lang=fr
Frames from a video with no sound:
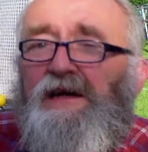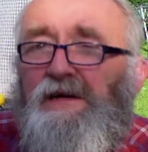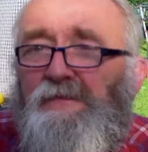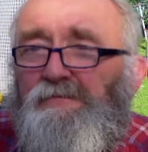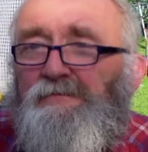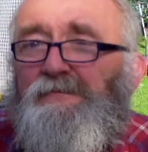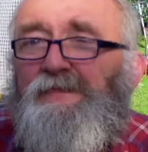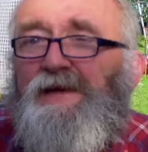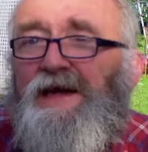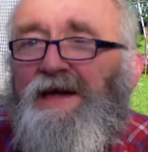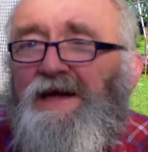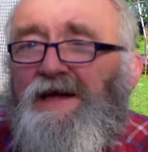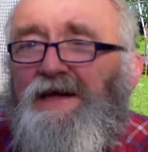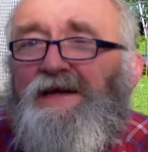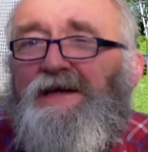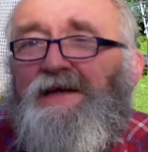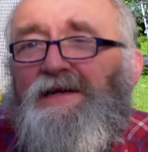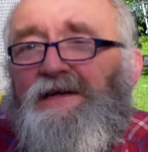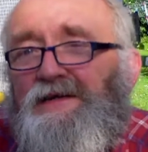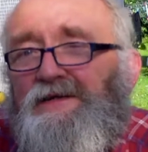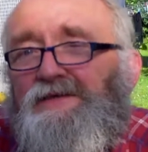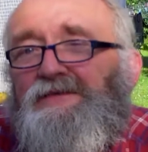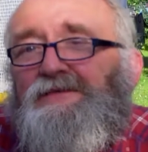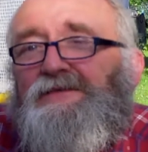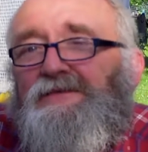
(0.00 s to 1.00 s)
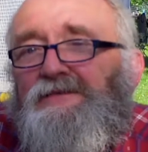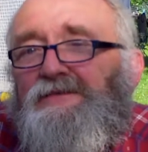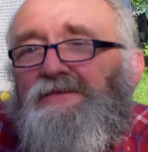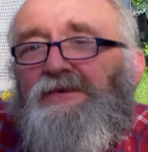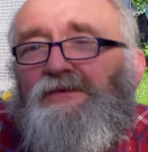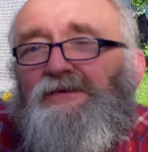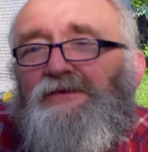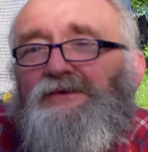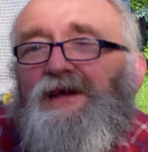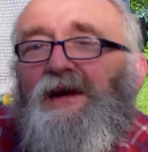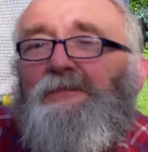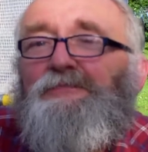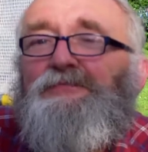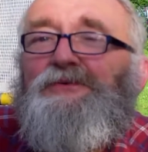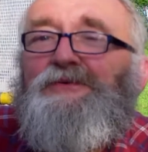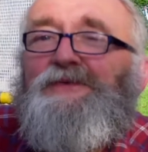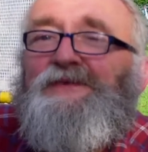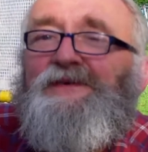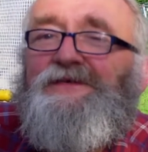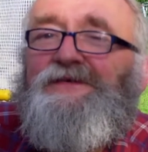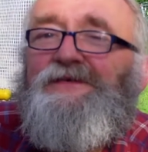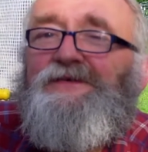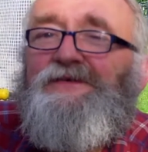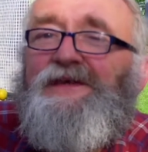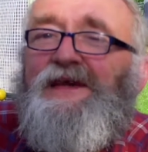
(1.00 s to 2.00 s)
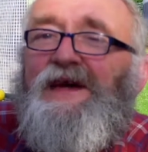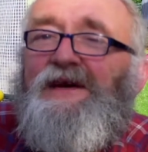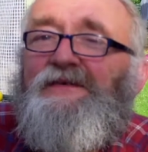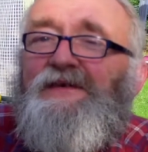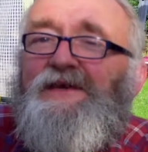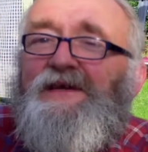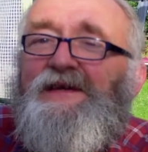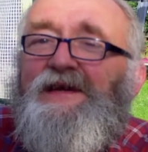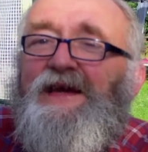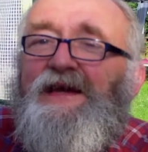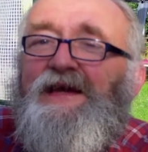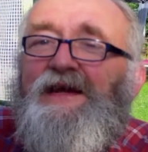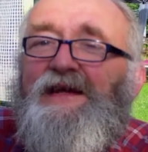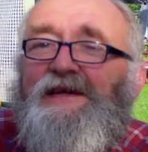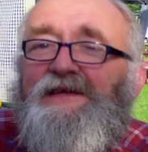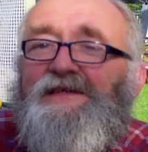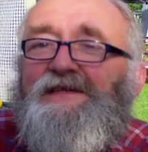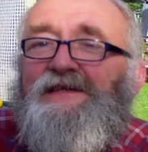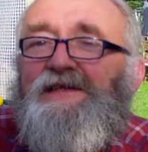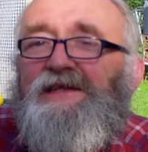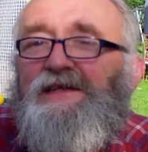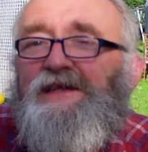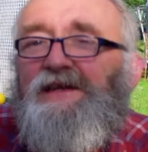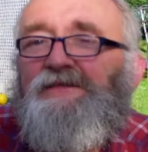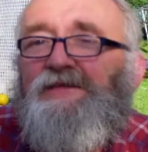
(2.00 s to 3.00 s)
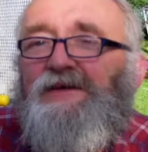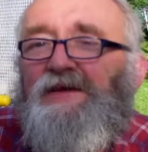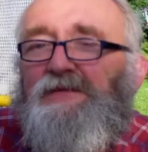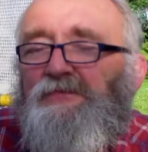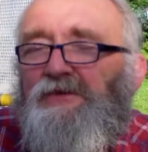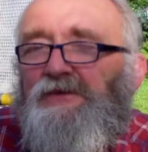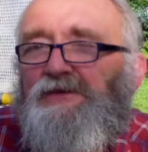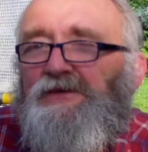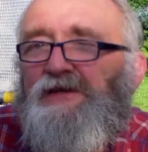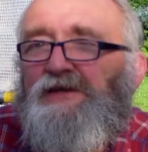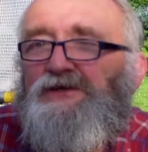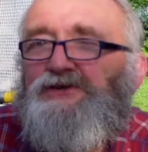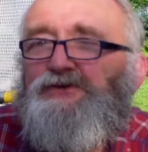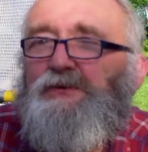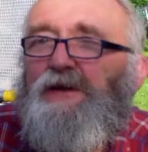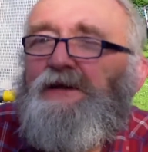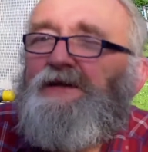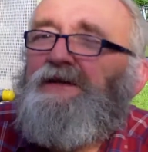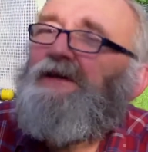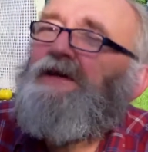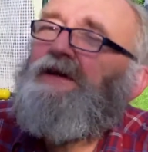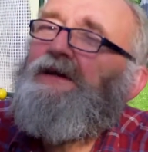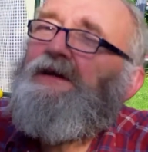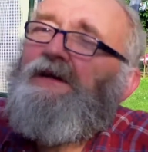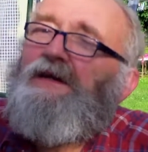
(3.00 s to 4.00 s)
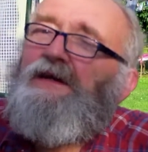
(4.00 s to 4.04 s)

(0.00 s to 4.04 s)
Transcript: mais on a pu discuter avec elle et c'était vraiment très chouette.